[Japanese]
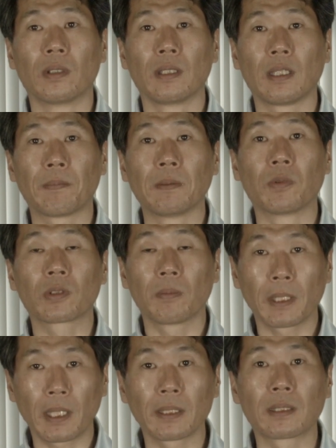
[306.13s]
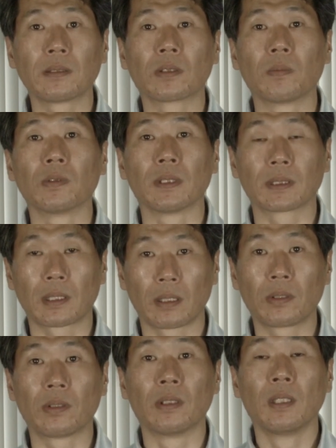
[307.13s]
やっぱり求められてると思うんですけれど、